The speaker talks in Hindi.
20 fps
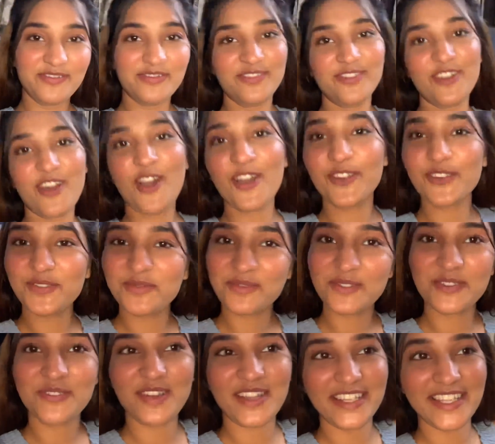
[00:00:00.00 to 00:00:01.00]
ब्लॉग में
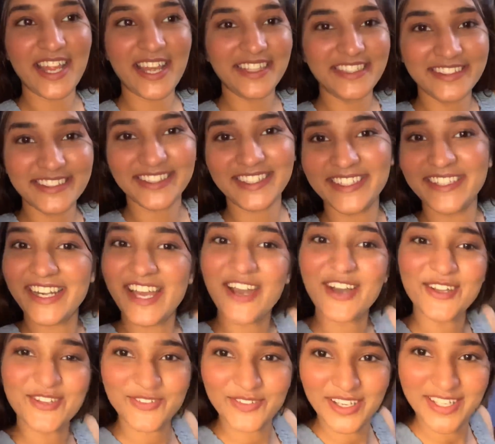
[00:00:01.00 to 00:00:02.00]
वही एडिट करना
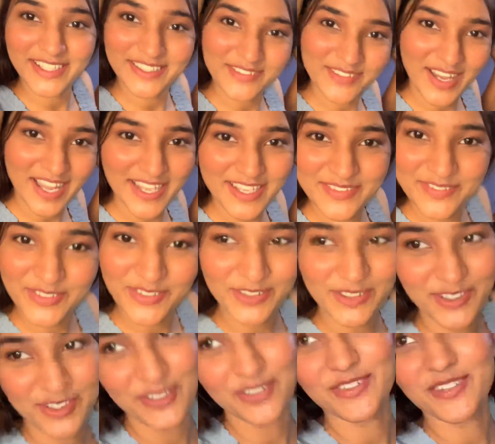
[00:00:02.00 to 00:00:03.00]
है और वही वही
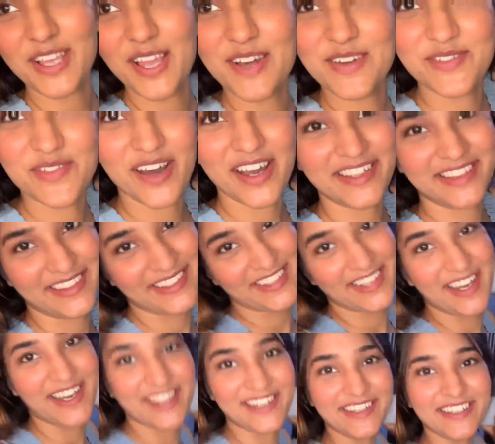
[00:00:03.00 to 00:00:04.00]
बोल रही हूँ क्या बात है
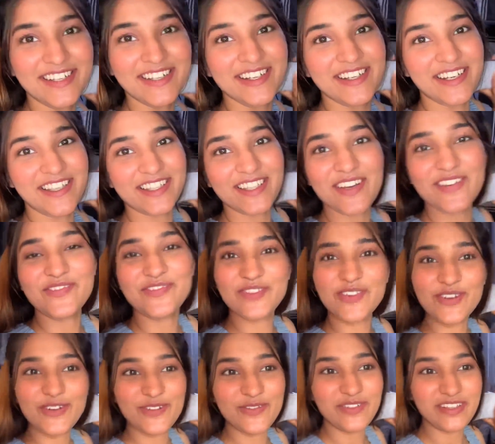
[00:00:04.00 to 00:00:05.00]
यार मतलब
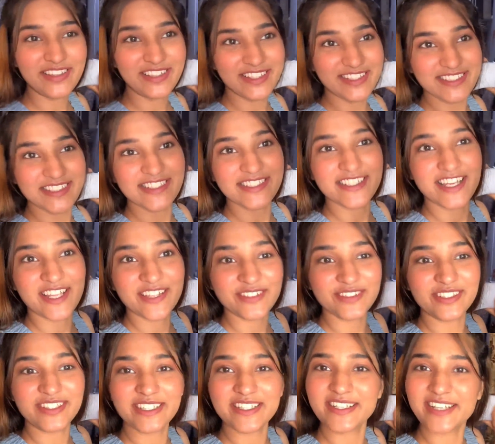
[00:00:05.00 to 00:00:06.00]
फ्लो में इतनी चल जाती
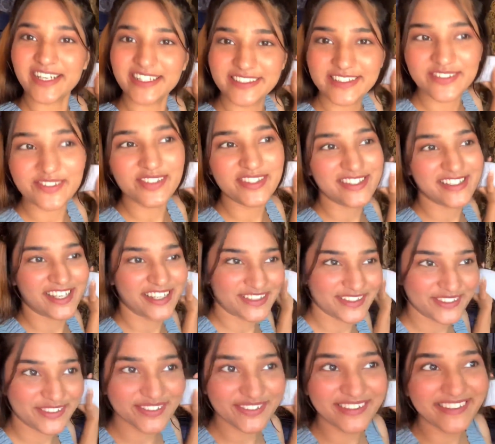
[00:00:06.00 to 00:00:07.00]
हूँ ना कि गति बन
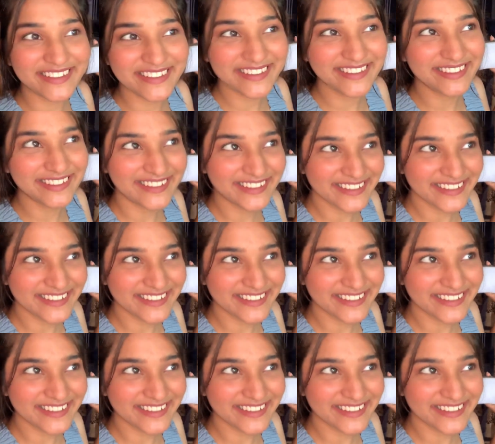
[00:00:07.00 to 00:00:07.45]
जाती हूँ